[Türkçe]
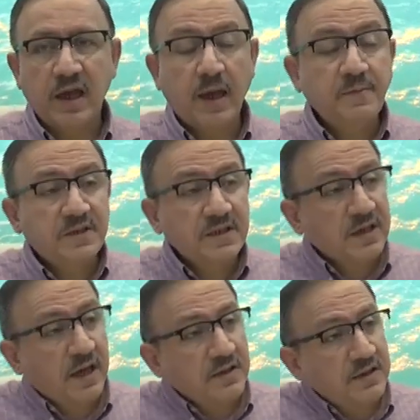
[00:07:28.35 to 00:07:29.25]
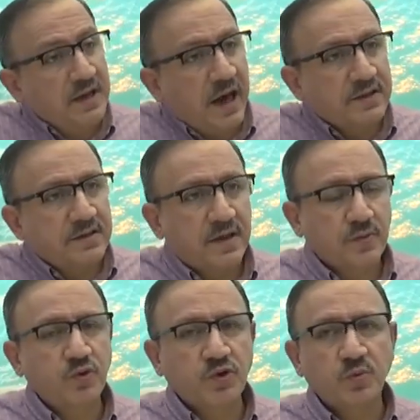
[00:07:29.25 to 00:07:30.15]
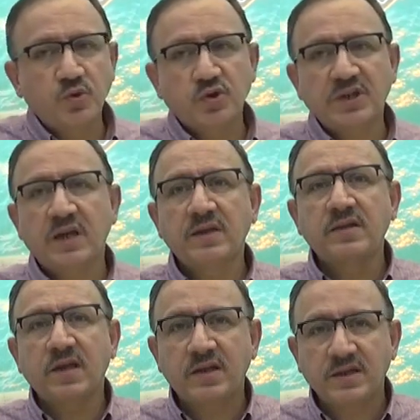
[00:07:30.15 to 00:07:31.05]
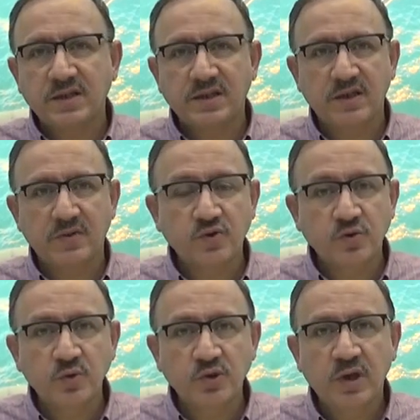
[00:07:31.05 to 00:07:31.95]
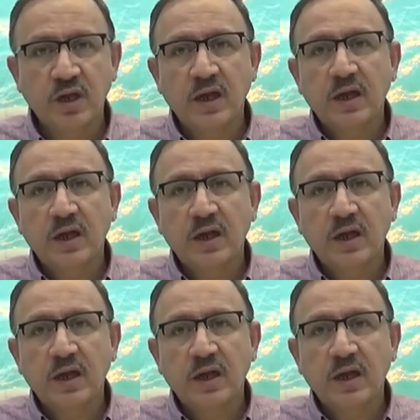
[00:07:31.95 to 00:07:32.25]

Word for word: hepsi kendi derdine düşmüş, kendi telaşesine düşmüş,